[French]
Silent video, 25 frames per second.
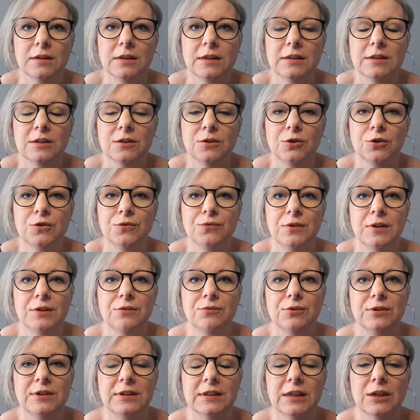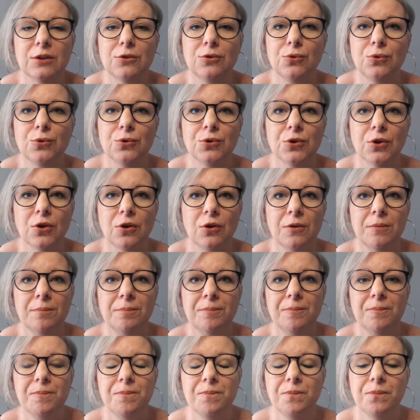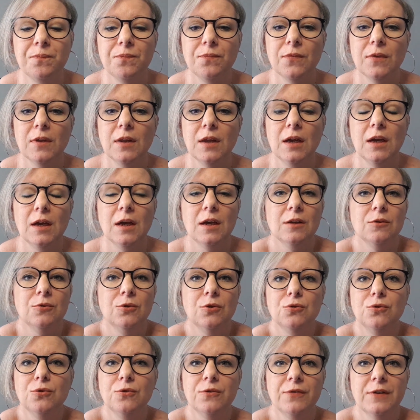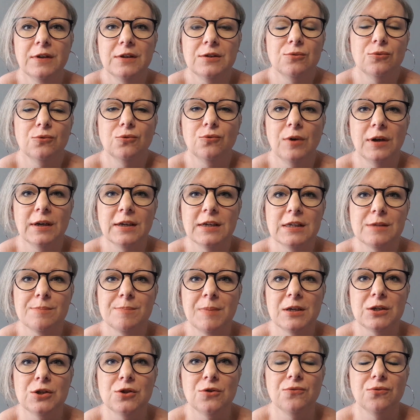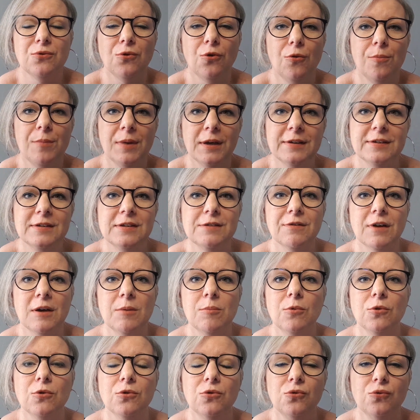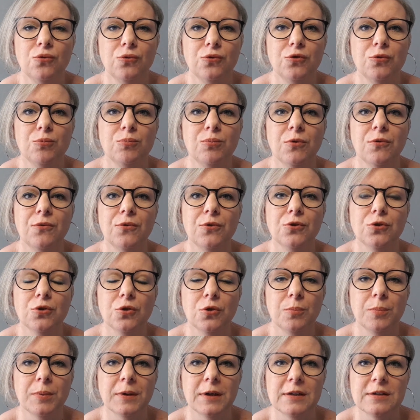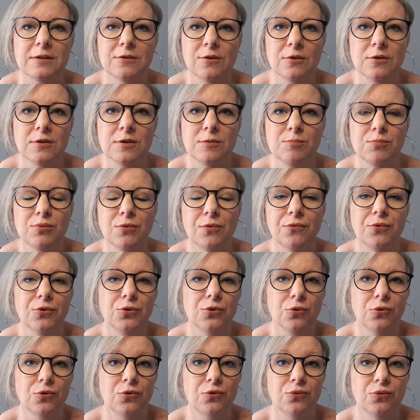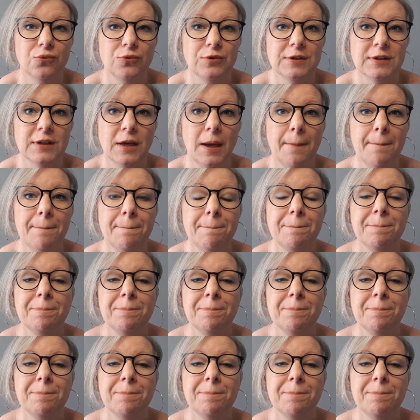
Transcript: Qu'est-ce que je voulais vous dire d'autre de toute façon, quoi qu'il se passe, je vous remercie vraiment tous pour votre présence, pour votre soutien.